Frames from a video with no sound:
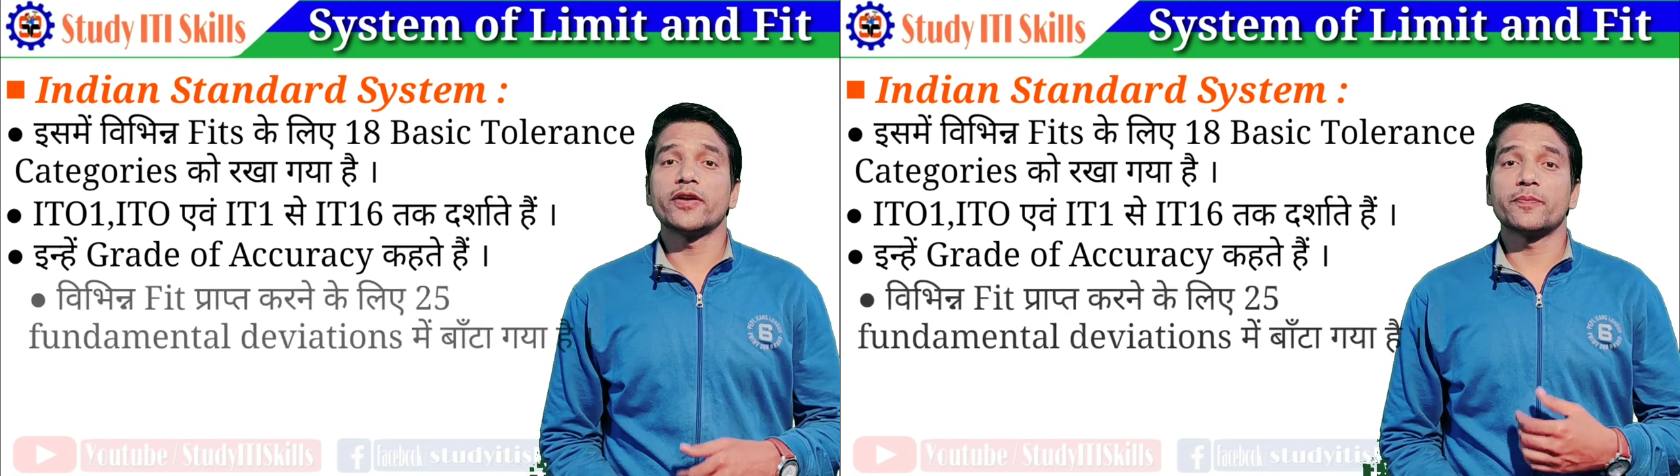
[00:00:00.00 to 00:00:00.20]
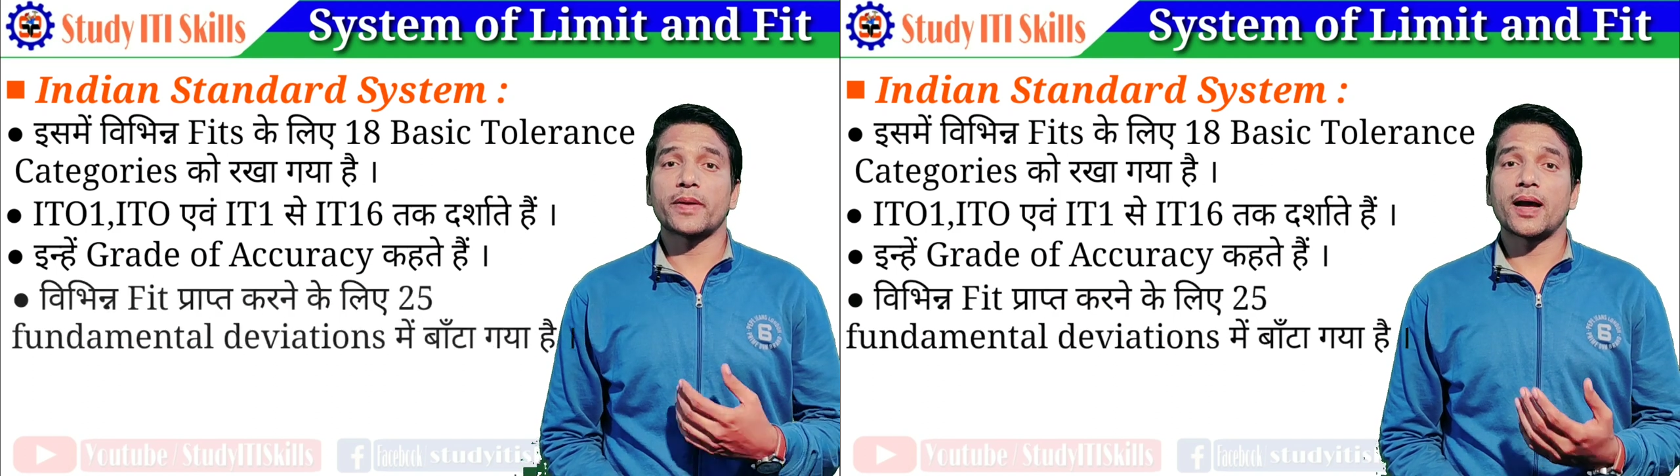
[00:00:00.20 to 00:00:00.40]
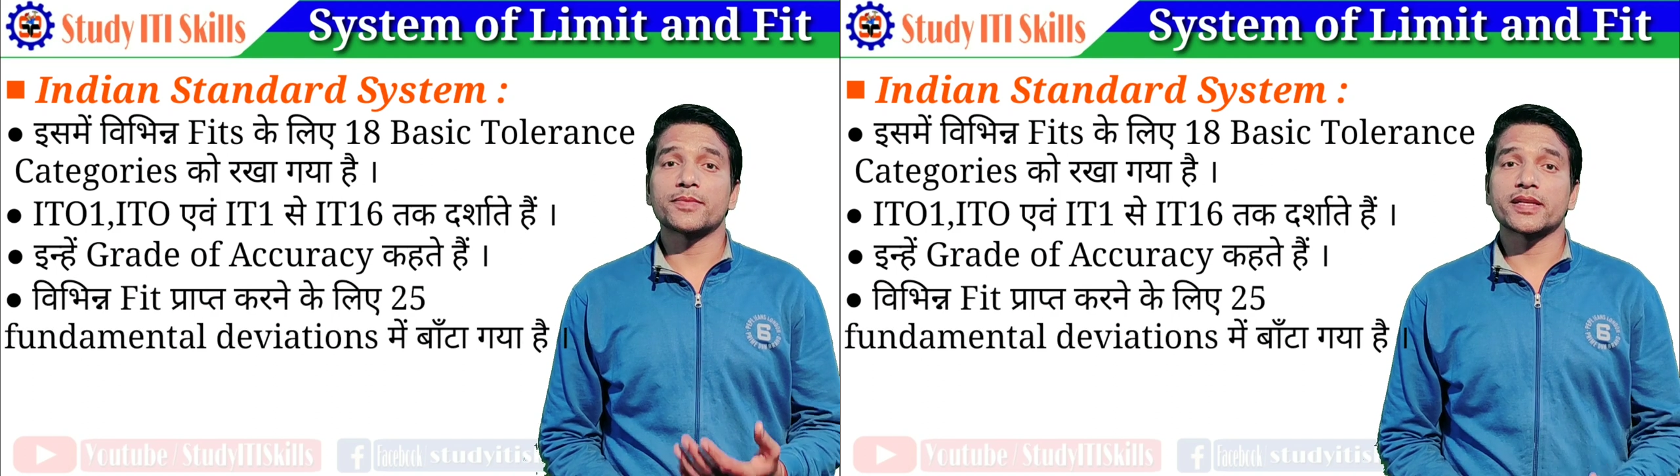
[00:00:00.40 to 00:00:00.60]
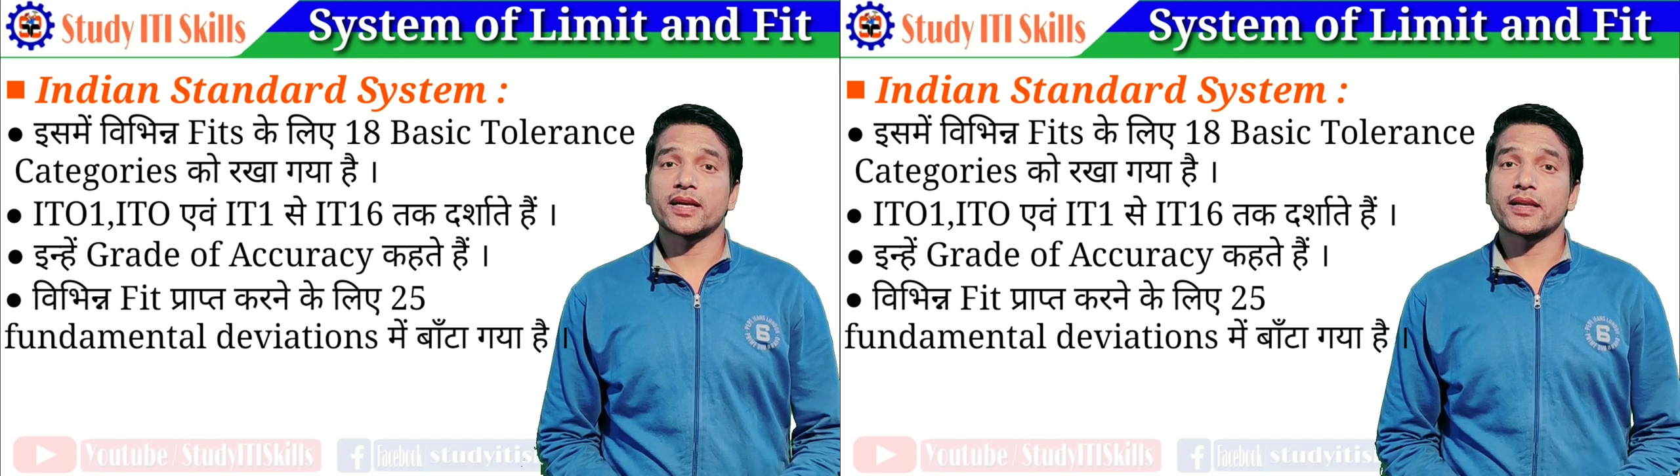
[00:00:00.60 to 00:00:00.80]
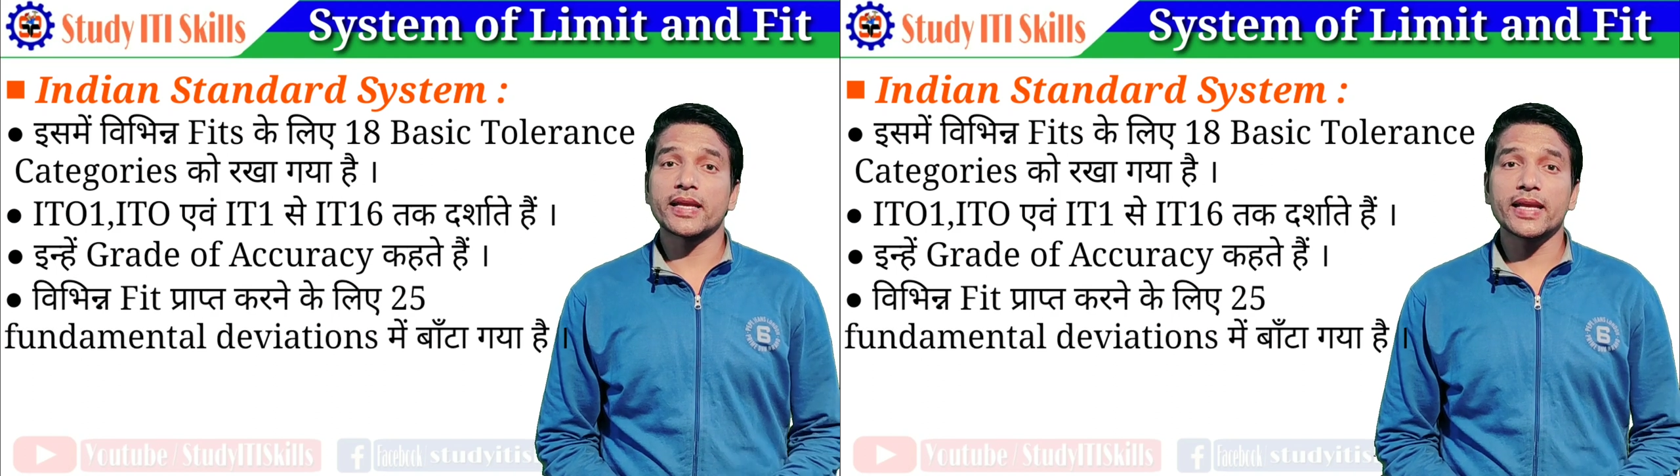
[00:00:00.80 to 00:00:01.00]
फिट प्राप्त
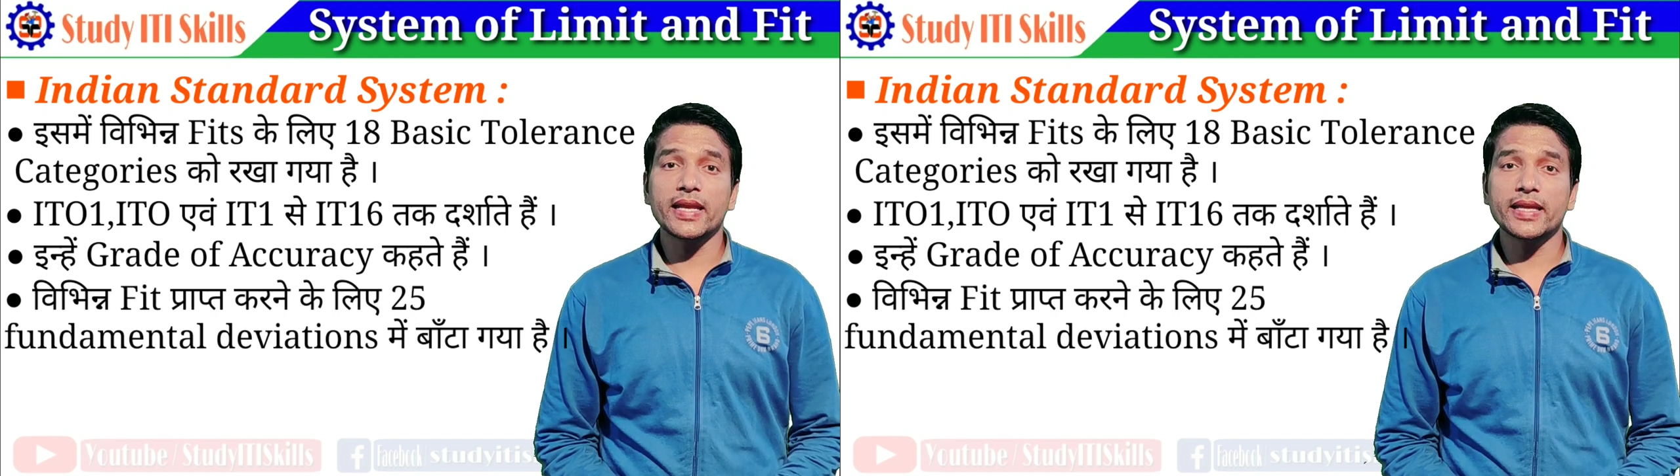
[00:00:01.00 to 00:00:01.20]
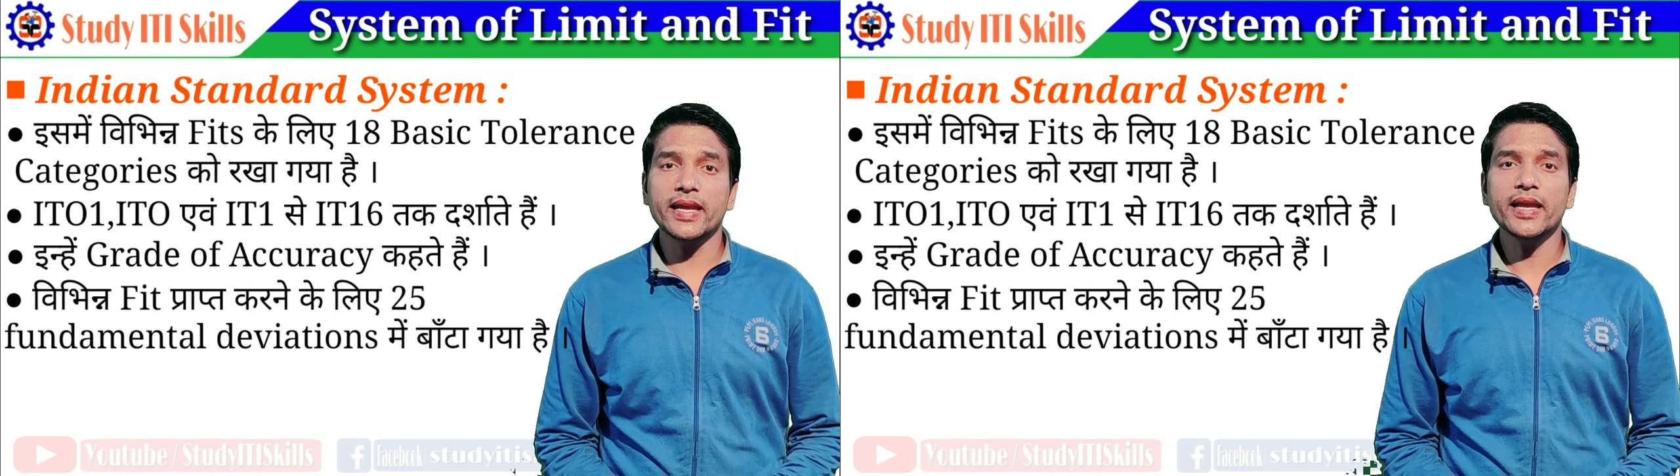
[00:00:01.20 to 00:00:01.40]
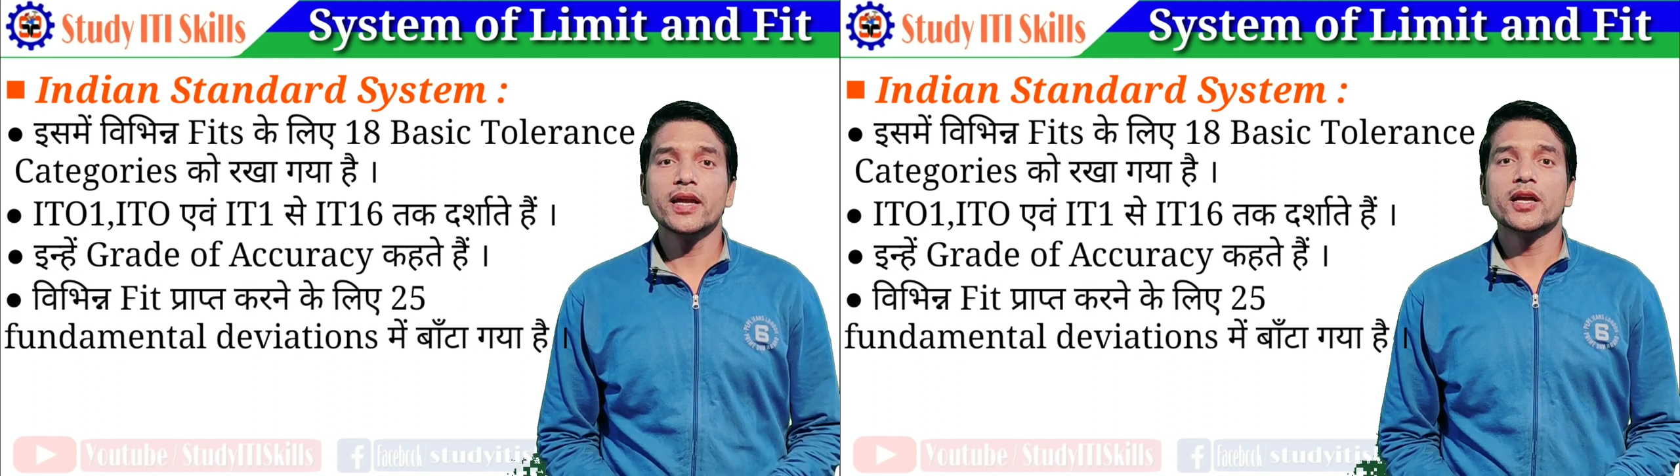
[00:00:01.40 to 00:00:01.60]
करने के लिए